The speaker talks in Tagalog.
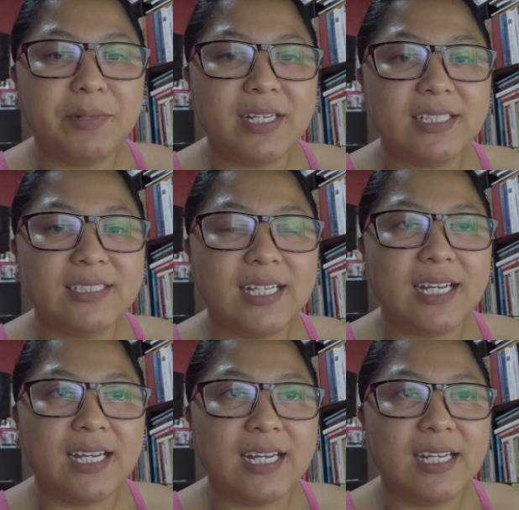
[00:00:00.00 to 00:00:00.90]
para sa
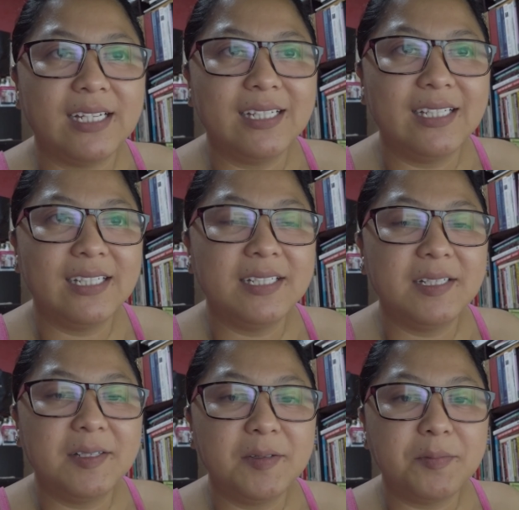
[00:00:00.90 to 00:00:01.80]

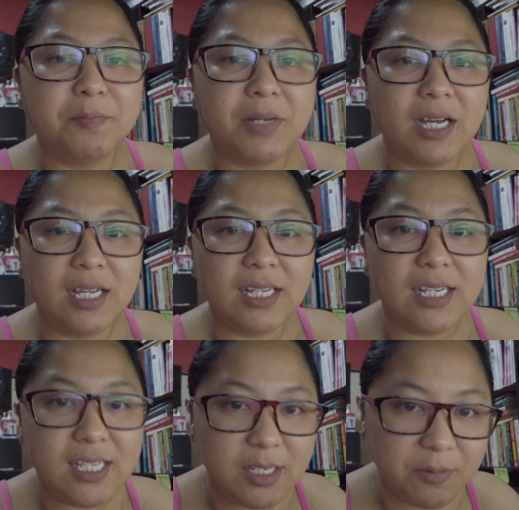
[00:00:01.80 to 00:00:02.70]
mga
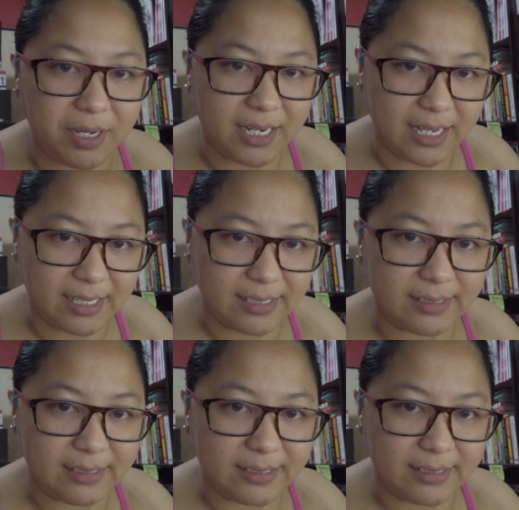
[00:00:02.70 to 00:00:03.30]
naniniwala.